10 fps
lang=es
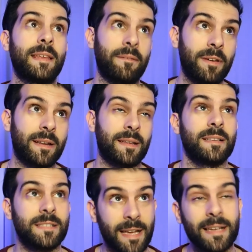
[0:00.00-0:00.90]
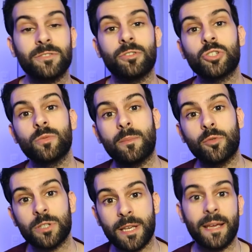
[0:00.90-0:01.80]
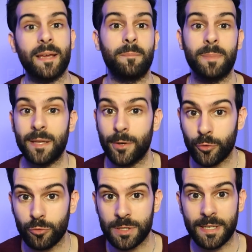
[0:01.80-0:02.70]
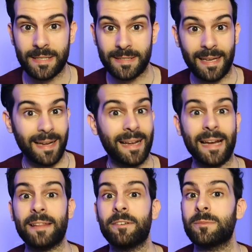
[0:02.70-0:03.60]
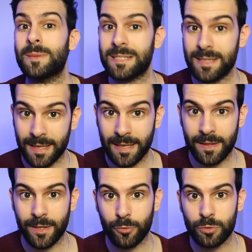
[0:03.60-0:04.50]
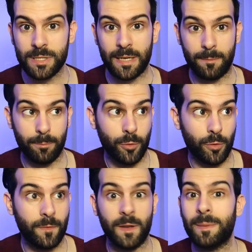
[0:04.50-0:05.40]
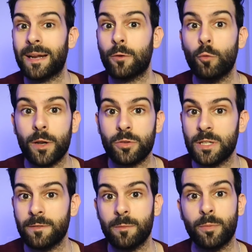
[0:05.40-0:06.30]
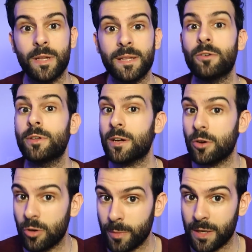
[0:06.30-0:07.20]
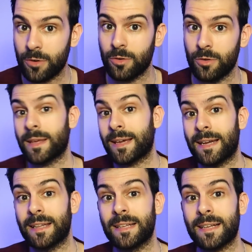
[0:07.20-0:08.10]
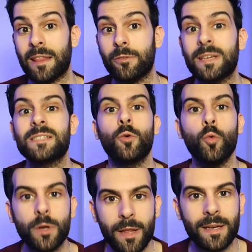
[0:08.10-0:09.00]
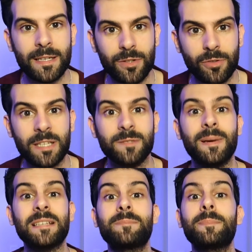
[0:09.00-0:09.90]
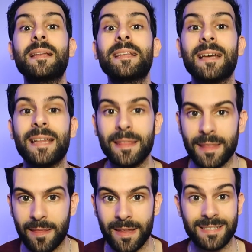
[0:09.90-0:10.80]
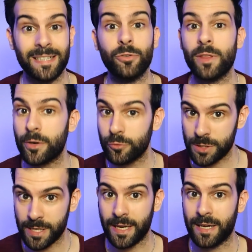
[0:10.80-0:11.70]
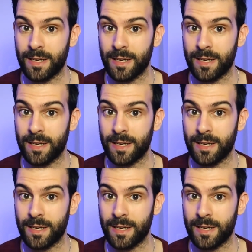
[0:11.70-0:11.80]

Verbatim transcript: Y a ver, si a esto le sumamos que Bielorrusia está cada vez más cerca de Rusia por firmar acuerdos a nivel político y económico, que Kaliningrado es una de las zonas más militarizadas de toda Rusia,